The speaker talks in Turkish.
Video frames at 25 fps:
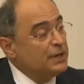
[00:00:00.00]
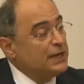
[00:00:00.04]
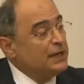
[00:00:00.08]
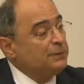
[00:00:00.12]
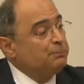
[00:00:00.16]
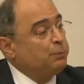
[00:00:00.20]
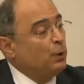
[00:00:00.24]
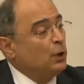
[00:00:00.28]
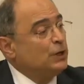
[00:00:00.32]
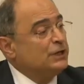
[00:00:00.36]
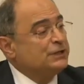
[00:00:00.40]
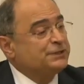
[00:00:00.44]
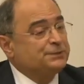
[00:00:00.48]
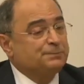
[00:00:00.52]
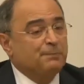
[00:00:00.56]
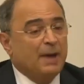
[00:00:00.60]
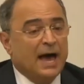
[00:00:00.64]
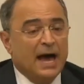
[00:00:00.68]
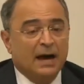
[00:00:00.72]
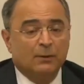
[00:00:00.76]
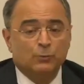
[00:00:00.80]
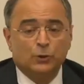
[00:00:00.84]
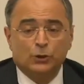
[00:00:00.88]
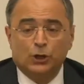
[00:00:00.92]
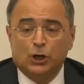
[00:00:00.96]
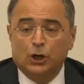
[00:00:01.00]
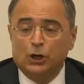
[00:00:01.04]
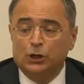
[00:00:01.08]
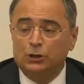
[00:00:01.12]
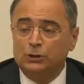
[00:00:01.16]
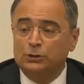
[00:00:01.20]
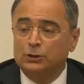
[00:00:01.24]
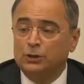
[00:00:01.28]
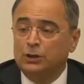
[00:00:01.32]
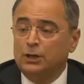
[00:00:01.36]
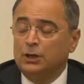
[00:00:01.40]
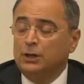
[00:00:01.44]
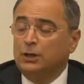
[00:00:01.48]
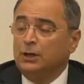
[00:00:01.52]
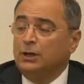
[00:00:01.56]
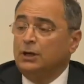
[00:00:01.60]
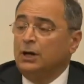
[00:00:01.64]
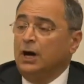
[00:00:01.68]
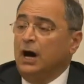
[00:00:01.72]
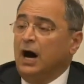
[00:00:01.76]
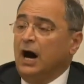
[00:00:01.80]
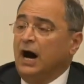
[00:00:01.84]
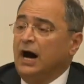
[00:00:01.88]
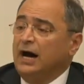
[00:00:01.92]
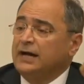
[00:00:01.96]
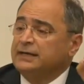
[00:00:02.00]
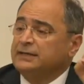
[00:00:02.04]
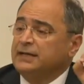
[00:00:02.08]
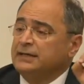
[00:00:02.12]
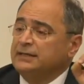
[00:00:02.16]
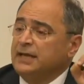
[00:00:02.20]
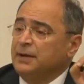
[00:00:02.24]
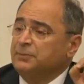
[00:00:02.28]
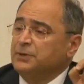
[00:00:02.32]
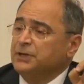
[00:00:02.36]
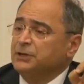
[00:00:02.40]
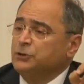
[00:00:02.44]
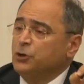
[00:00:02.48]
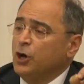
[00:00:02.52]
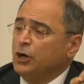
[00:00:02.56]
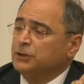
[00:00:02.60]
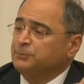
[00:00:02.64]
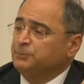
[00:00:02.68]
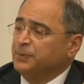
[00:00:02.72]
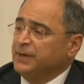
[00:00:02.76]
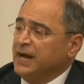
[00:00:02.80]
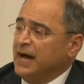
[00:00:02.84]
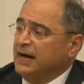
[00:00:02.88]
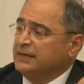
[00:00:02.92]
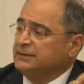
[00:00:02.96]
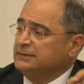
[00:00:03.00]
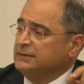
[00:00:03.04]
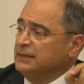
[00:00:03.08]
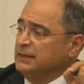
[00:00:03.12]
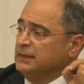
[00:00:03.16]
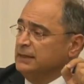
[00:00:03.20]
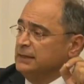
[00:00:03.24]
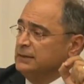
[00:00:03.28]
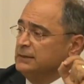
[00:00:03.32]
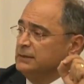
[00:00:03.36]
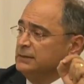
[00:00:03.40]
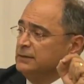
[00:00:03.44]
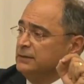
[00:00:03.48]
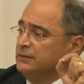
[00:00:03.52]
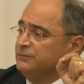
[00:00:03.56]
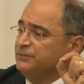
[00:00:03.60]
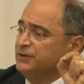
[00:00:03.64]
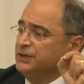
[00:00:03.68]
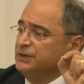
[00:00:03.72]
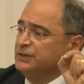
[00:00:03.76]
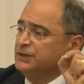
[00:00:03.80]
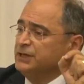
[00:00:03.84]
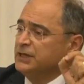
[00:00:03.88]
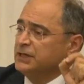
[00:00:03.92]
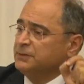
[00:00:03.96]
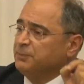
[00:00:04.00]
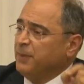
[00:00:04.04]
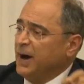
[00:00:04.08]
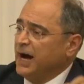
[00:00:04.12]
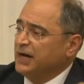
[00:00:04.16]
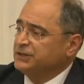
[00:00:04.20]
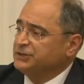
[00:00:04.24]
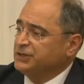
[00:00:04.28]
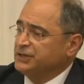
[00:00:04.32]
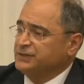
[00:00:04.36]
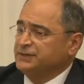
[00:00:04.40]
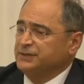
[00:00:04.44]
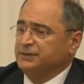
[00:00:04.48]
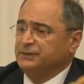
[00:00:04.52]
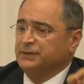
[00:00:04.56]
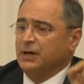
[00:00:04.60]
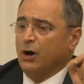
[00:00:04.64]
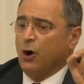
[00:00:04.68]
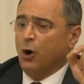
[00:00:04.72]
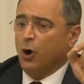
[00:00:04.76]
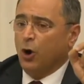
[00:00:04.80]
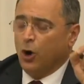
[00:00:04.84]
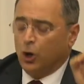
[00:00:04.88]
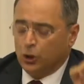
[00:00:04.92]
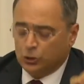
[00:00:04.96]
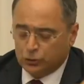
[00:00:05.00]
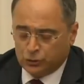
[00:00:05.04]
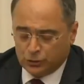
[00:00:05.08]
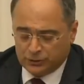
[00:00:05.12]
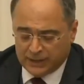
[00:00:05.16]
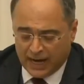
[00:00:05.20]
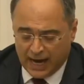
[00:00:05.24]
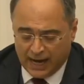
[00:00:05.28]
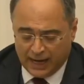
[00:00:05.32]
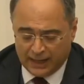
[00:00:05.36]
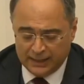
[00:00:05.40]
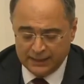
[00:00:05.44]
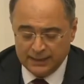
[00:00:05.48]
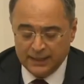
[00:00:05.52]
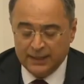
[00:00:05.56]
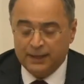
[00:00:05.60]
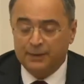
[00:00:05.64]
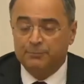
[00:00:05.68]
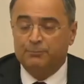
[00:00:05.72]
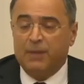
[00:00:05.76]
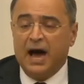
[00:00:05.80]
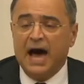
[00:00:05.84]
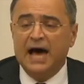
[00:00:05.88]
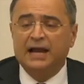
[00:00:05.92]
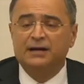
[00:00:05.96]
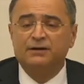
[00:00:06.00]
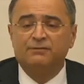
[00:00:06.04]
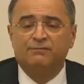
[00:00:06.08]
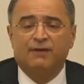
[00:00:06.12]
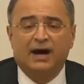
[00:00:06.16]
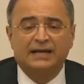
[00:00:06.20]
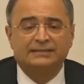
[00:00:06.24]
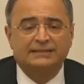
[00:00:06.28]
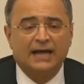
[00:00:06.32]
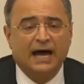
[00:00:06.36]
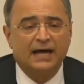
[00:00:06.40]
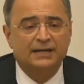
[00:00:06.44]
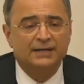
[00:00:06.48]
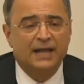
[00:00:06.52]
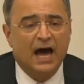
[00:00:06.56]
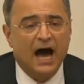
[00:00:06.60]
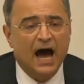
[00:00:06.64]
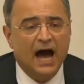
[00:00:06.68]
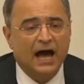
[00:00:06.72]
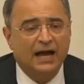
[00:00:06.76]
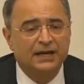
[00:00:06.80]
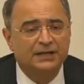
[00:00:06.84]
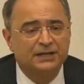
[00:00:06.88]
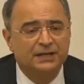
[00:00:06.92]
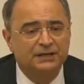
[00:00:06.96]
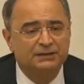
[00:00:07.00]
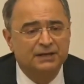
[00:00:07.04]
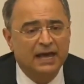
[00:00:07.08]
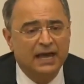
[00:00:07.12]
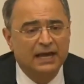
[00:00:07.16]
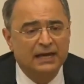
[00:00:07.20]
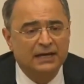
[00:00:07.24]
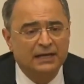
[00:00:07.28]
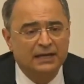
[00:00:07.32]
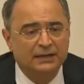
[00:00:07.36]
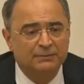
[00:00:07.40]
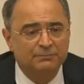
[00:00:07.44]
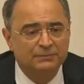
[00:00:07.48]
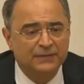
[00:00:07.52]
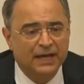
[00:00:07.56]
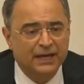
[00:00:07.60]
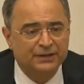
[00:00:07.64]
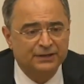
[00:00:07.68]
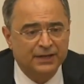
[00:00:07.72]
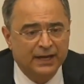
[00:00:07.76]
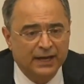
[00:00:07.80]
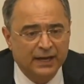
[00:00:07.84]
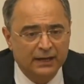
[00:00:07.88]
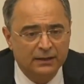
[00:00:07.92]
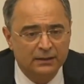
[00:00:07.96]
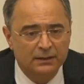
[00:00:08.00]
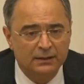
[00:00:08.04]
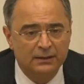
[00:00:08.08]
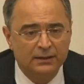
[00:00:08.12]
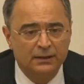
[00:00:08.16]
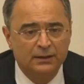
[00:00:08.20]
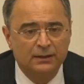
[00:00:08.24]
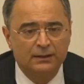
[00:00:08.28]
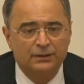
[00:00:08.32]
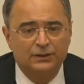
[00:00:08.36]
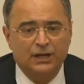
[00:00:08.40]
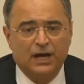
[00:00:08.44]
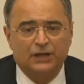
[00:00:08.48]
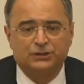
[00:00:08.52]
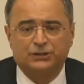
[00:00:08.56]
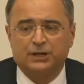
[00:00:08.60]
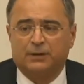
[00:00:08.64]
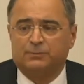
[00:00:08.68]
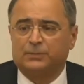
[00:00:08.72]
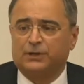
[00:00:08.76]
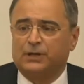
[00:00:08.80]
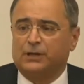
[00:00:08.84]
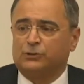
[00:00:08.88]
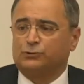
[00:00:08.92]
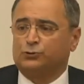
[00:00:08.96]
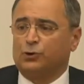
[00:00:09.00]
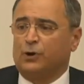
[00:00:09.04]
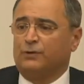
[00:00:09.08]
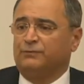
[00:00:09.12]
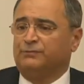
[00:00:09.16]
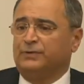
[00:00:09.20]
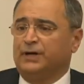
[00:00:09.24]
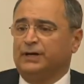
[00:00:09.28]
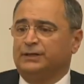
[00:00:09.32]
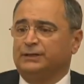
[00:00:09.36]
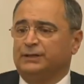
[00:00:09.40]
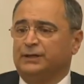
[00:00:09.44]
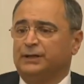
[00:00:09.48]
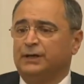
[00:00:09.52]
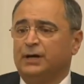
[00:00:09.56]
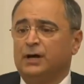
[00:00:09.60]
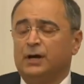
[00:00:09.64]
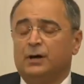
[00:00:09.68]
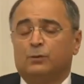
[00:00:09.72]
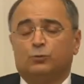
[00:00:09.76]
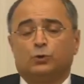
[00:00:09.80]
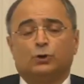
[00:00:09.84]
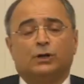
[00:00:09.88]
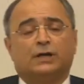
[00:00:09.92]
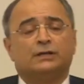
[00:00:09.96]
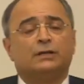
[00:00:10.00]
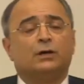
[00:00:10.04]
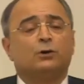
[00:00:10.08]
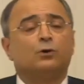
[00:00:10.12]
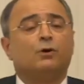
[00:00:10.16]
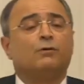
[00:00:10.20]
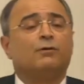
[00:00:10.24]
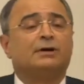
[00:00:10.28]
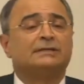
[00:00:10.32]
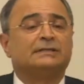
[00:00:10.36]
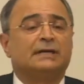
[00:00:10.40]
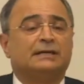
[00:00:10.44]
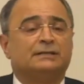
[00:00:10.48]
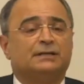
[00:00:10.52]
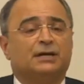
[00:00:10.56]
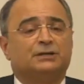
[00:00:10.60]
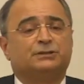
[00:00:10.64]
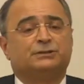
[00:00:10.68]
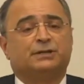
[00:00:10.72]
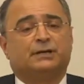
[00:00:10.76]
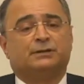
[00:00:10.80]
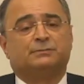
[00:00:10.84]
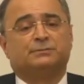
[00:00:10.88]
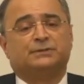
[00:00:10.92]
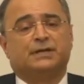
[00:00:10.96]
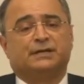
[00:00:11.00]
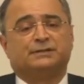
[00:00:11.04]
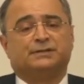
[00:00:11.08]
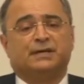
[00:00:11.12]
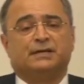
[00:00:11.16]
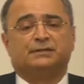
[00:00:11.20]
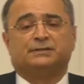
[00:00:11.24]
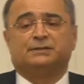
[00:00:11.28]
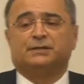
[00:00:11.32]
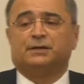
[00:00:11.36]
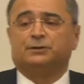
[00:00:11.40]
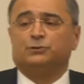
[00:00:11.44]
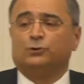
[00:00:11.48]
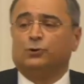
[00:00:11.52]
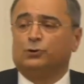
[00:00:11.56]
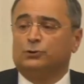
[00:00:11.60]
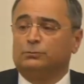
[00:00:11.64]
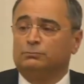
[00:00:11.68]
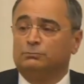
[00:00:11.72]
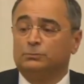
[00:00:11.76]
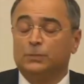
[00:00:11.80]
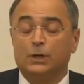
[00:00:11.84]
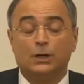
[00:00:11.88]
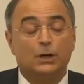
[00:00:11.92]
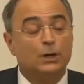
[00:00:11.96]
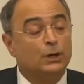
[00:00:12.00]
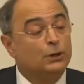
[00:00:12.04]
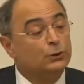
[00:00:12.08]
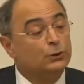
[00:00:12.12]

Bir polis memuru arkada bir not bıraktı. Fındık bahçesinde, orduda ben vatan haini değilim dedi yaşamına son verdi. Buradan o vatandaşlarımıza sesleniyorum.